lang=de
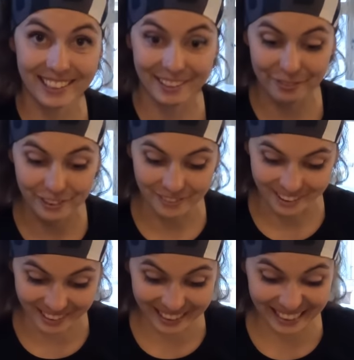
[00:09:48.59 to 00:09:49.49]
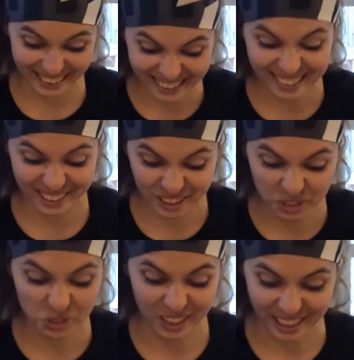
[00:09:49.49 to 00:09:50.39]
richtig viel, was sich richtig
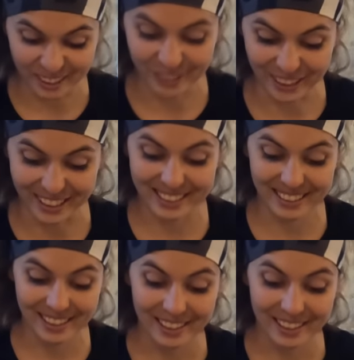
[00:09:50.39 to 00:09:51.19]
gut anhört.